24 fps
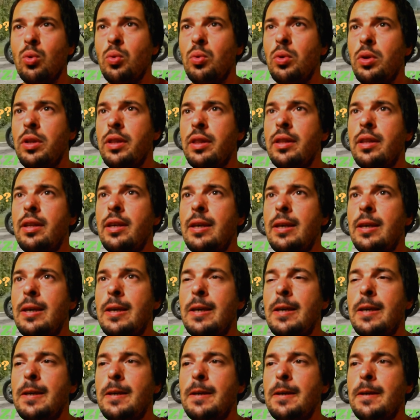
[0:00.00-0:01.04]

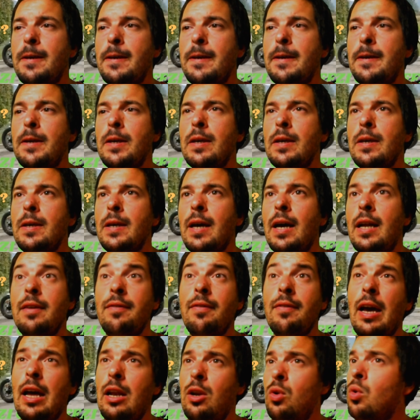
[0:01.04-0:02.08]
quindi a
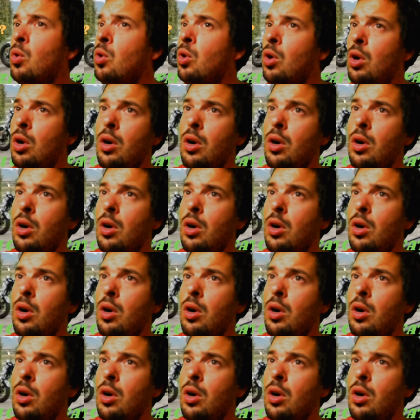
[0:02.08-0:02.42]
livello